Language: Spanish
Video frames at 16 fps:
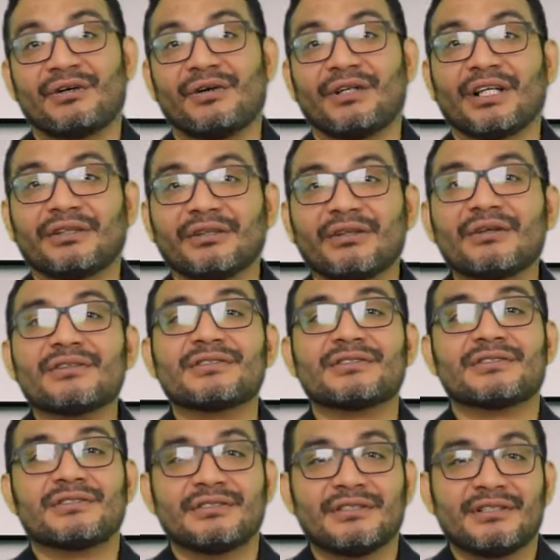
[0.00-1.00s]
Hola a
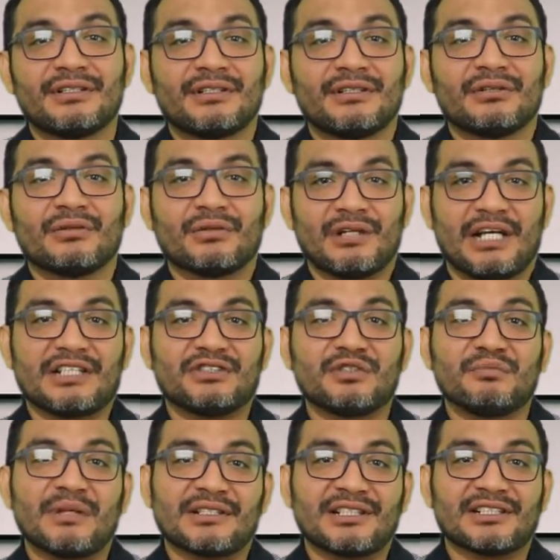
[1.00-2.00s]
todos, es
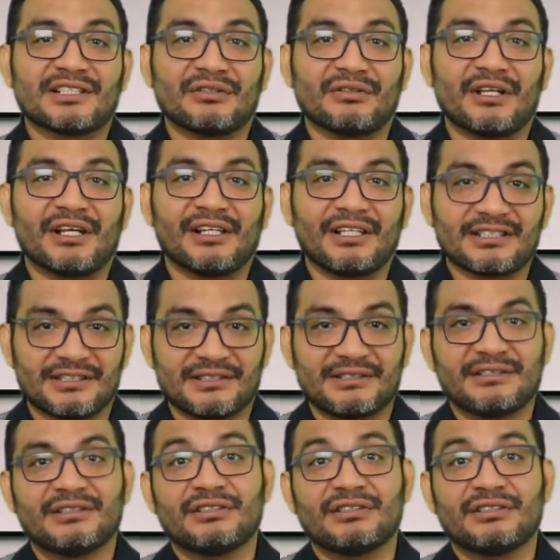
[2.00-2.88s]
un placer saludarles.